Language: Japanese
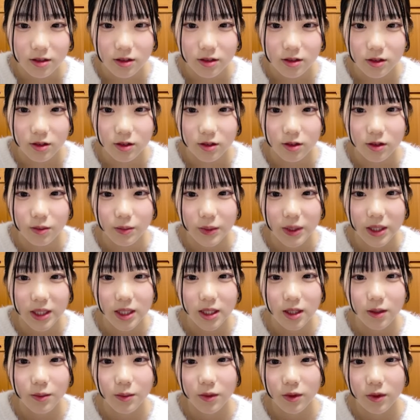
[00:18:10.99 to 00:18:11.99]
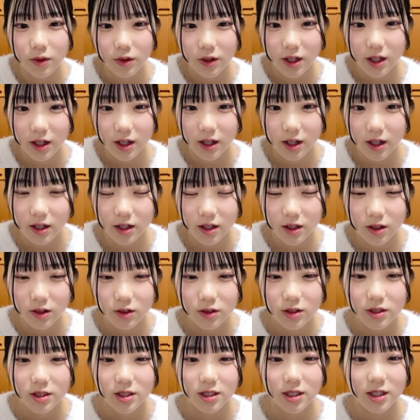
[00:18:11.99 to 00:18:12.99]
ちょっとみんなもこれから気
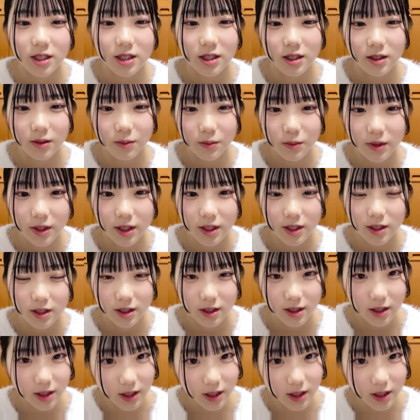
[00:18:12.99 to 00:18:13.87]
をつけてもらっ